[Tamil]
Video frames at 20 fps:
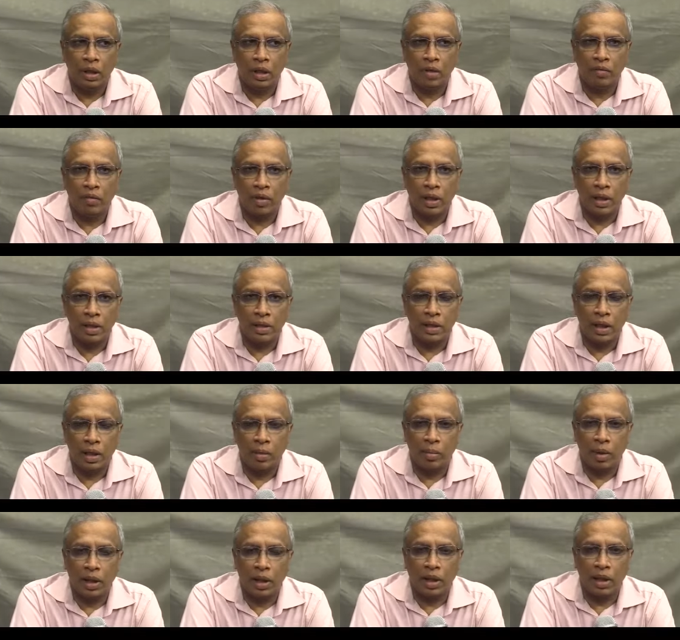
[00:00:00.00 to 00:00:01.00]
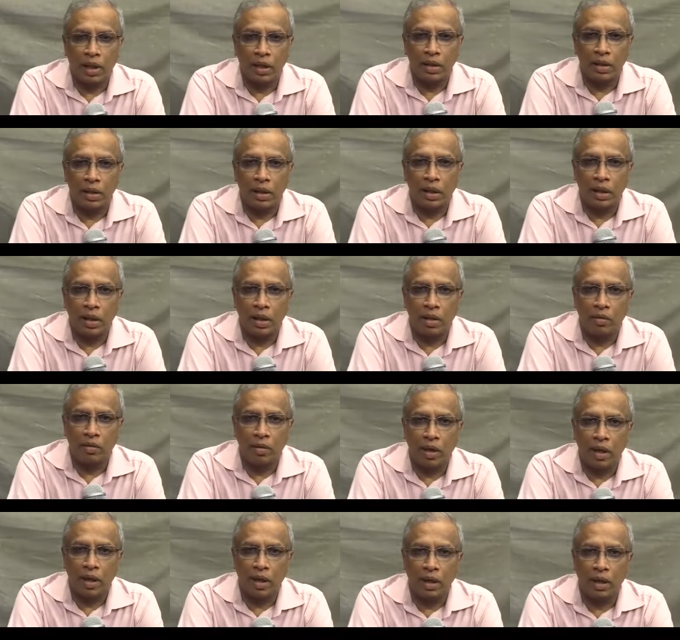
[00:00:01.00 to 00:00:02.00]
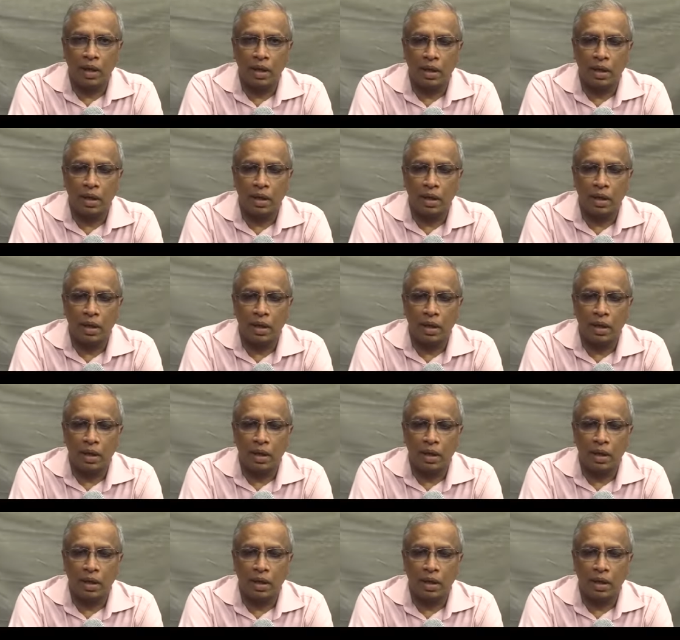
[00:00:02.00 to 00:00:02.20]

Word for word: இவர்கள் சார்பிலே ஆஜராகி அவர்களை